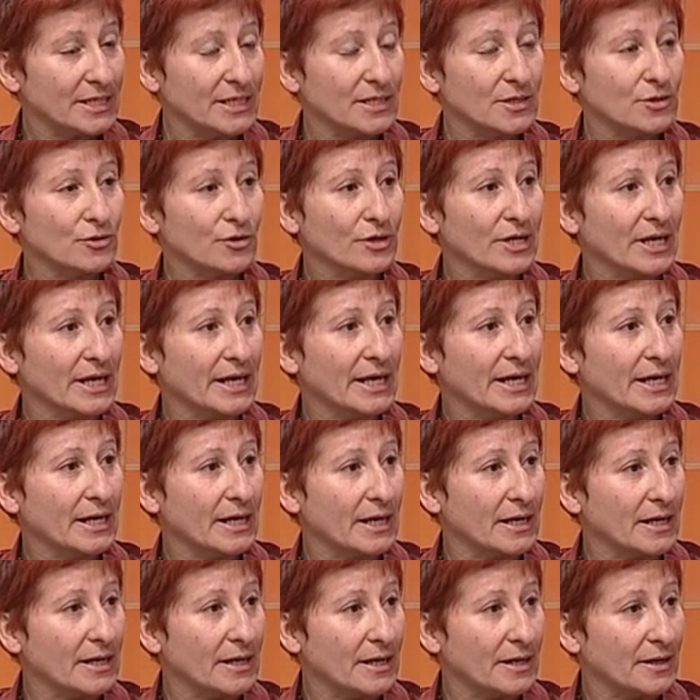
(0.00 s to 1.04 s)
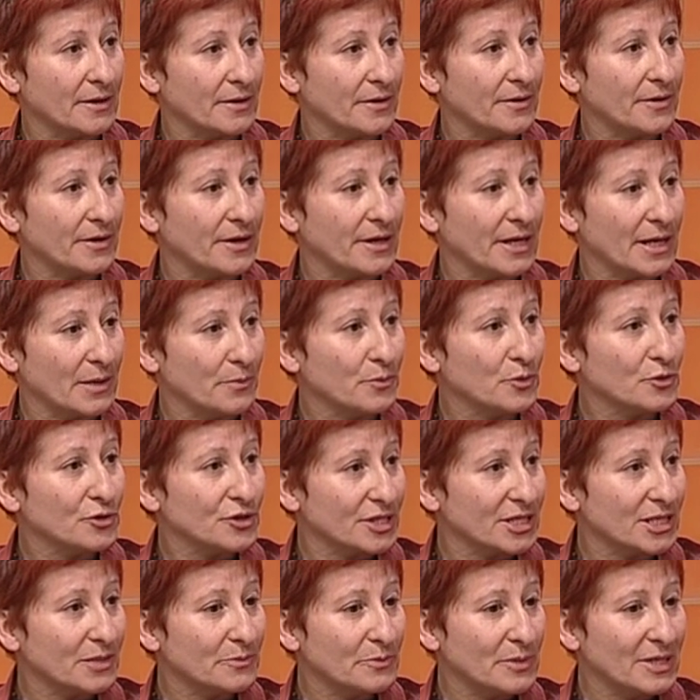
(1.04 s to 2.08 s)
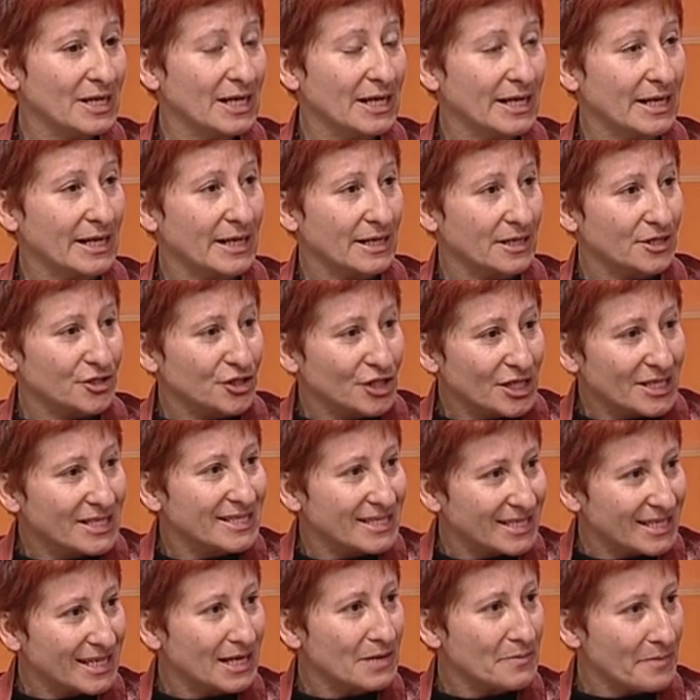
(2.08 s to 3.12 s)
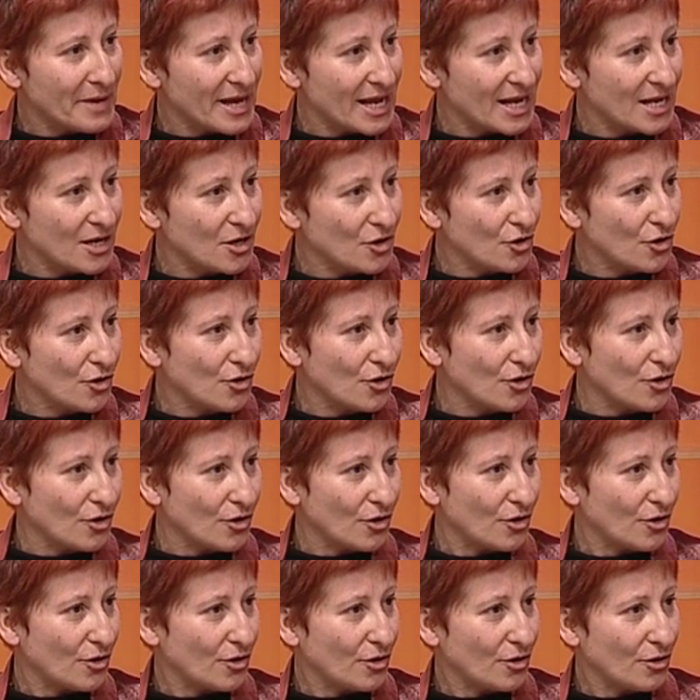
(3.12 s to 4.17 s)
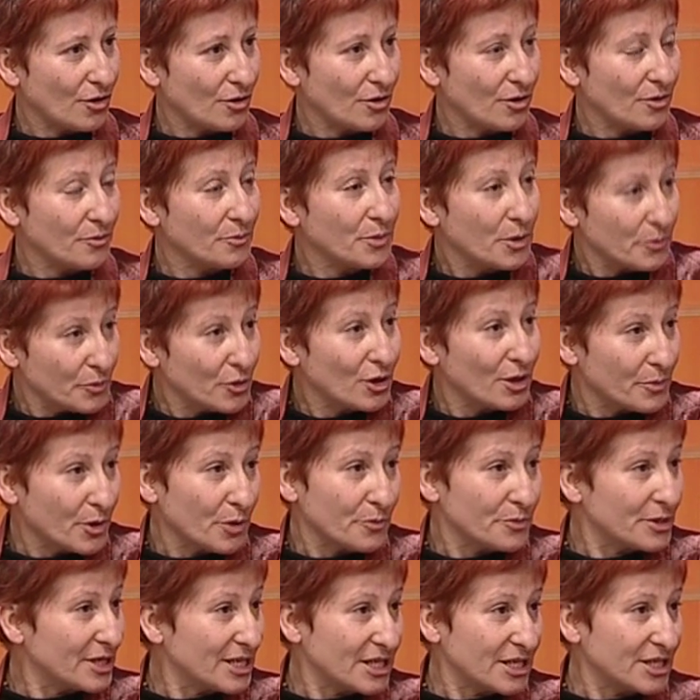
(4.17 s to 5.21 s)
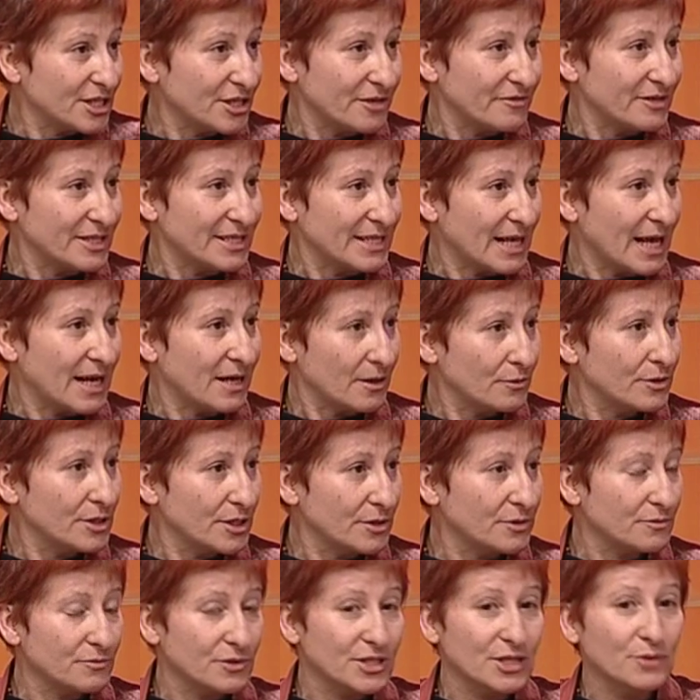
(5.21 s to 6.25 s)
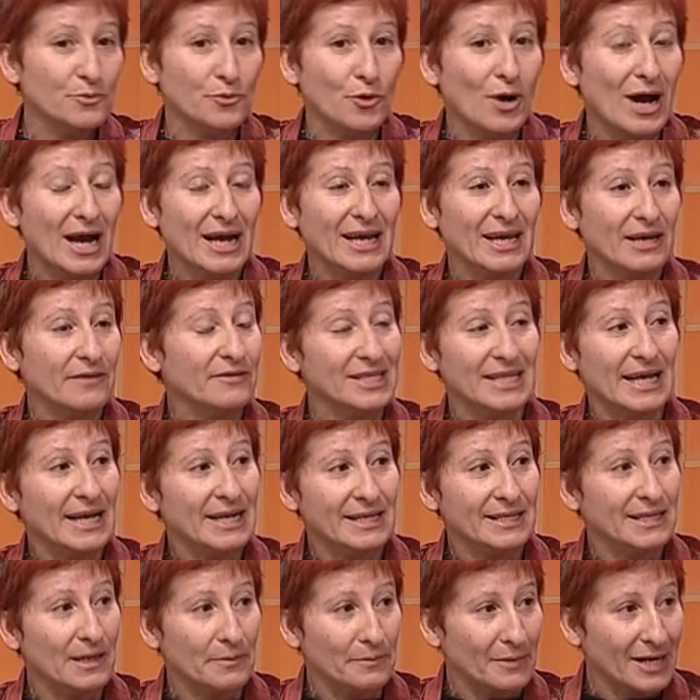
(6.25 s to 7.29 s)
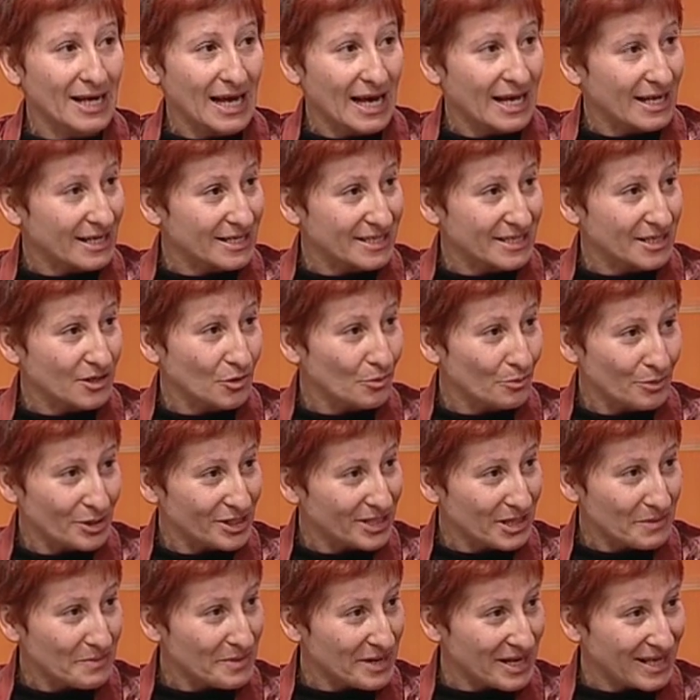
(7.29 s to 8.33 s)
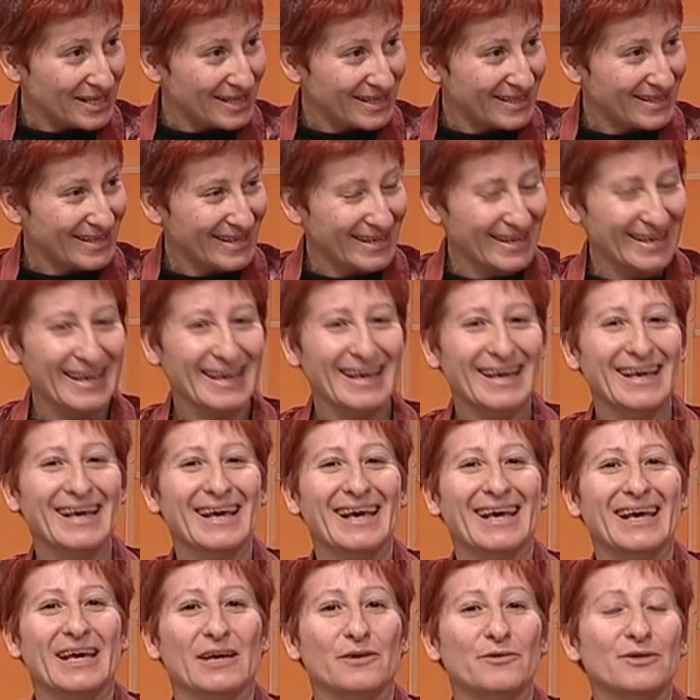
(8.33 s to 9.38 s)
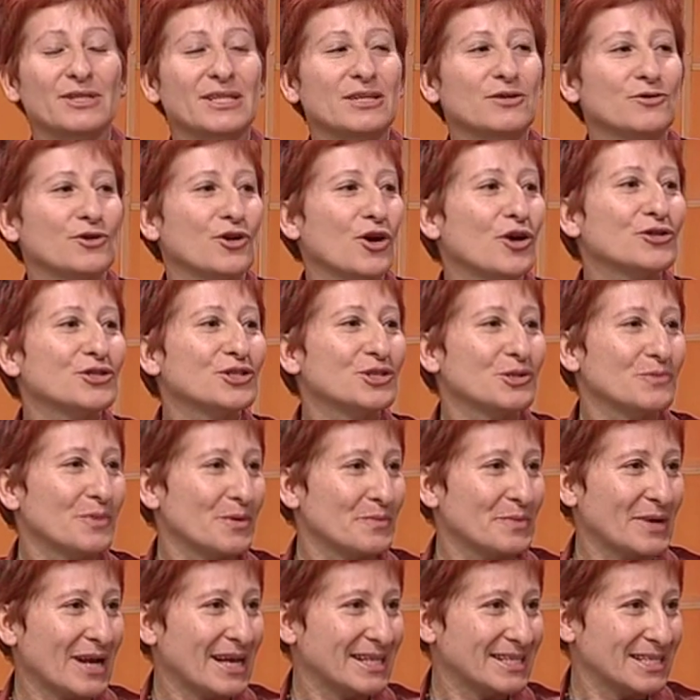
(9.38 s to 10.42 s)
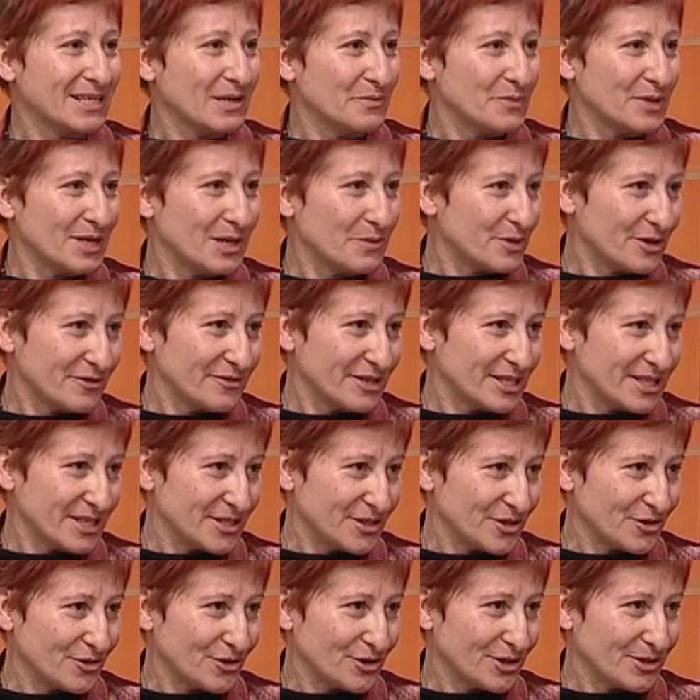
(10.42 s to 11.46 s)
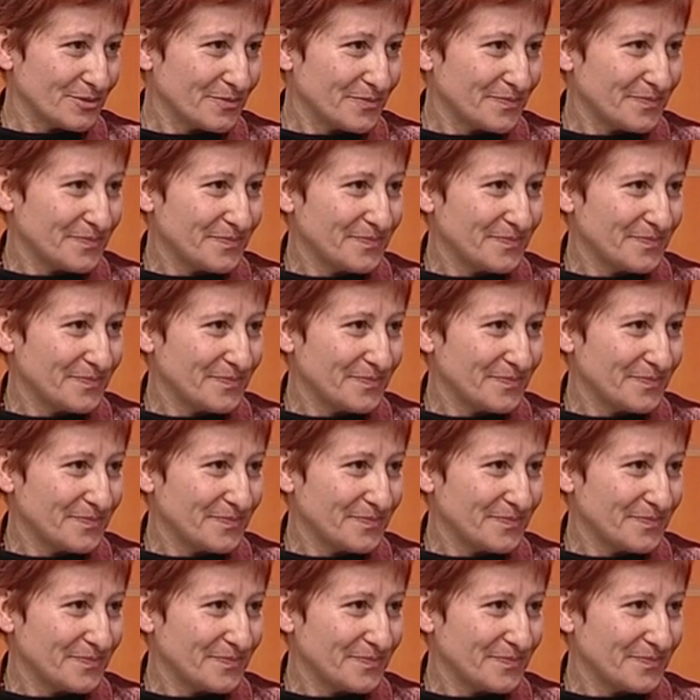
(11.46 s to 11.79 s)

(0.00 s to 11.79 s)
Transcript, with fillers: senso che eh, è possibile gestire meglio eh, proprio la propria energia vitale, quindi si può anche evitare di ammalarsi completamente. Quindi è un'ottima pratica per la prevenzione.